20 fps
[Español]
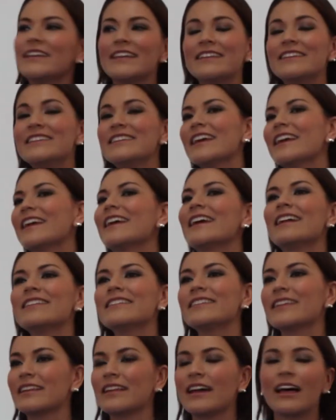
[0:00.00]
Quien llegue
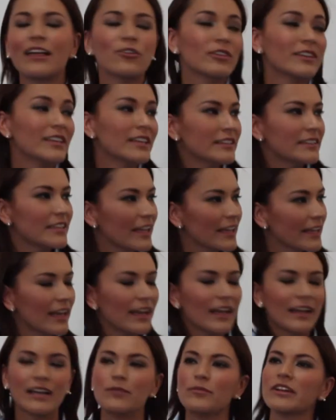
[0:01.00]
al Senado, quien
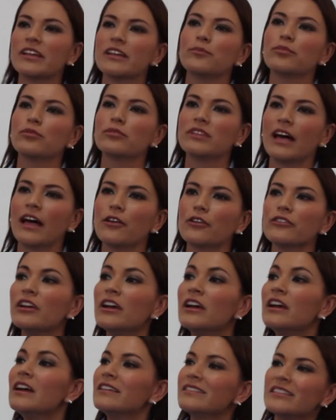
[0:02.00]
llegue a la Cámara de Diputados,